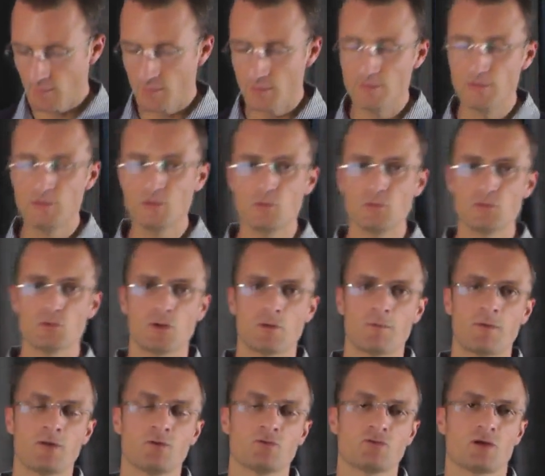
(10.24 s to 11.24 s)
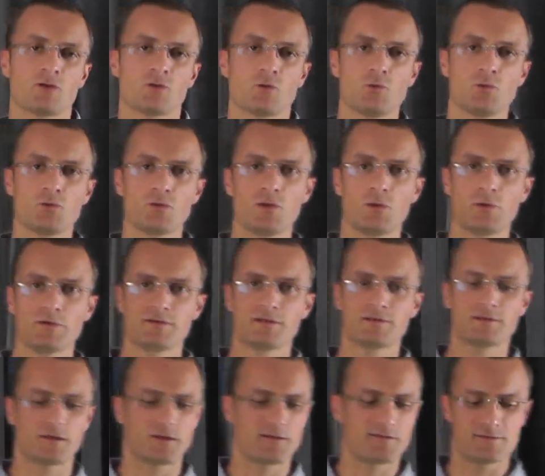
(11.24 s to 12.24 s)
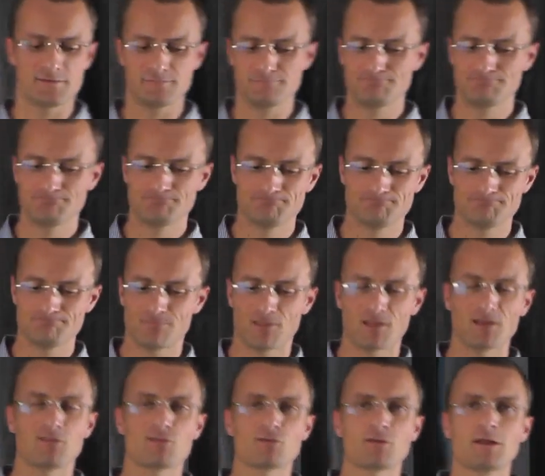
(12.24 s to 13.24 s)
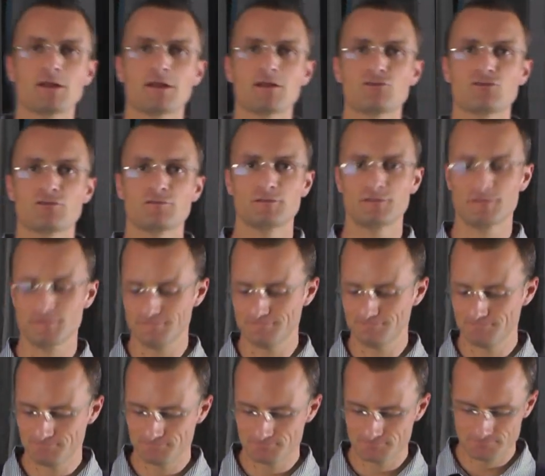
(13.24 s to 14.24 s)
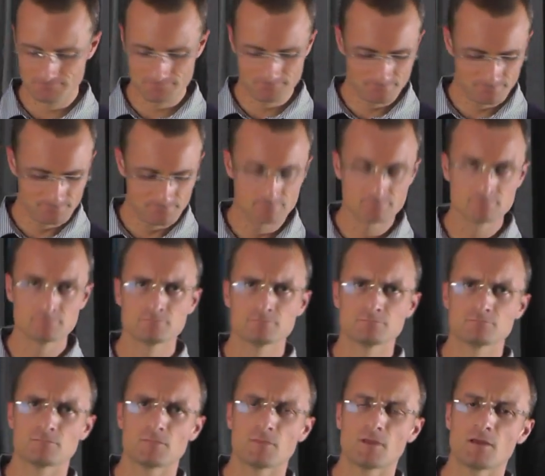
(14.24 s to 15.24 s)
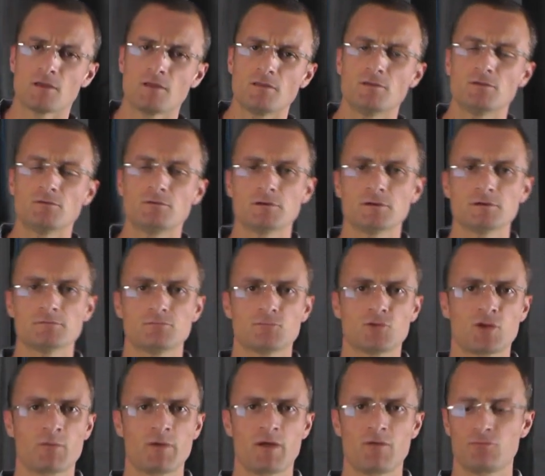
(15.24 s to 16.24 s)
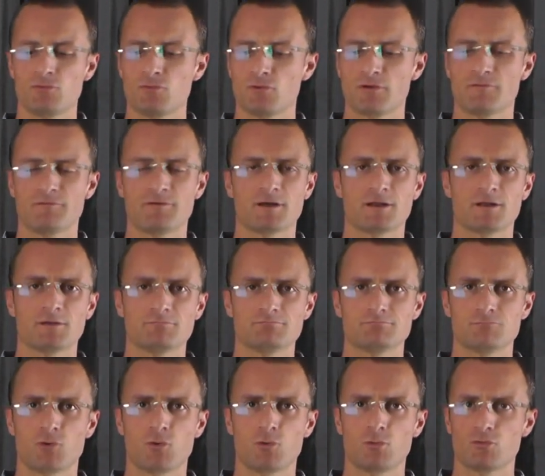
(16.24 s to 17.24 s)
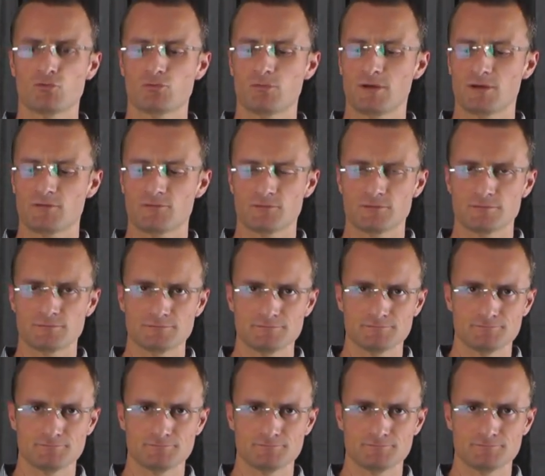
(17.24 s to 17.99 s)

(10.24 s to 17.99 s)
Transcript: Chi di noi non ha mai usato uno di questi attrezzi tradizionali cacciaviti? E chi di noi non ha mai avuto a che fare con uno smartphone?